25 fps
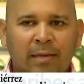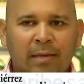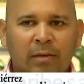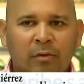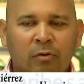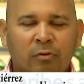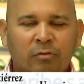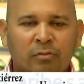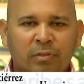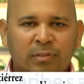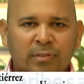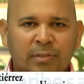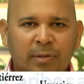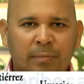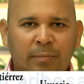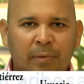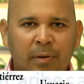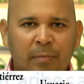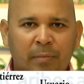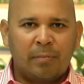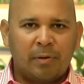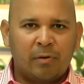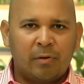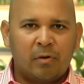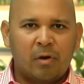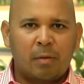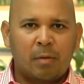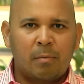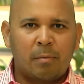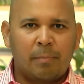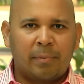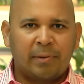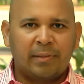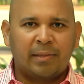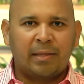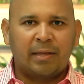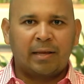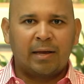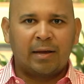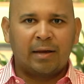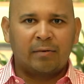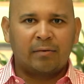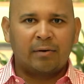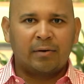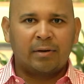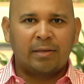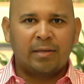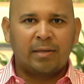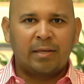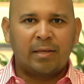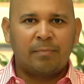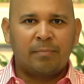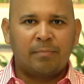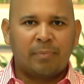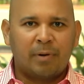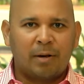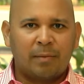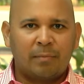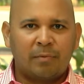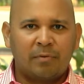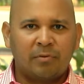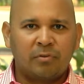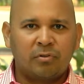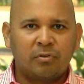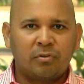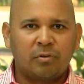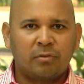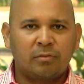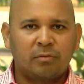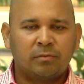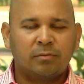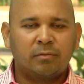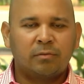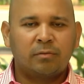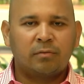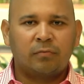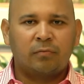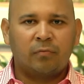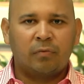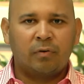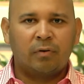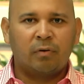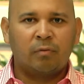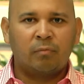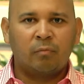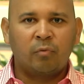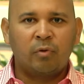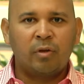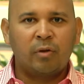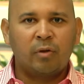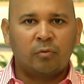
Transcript: Los exámenes médicos que me practicaron aquí para mi visión fueron muy